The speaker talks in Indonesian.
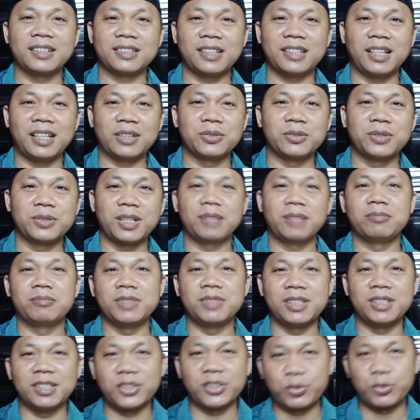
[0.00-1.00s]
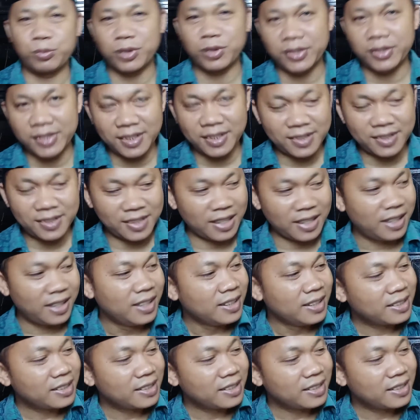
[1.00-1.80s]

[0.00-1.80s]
dia lakukan menjadi sebuah siksa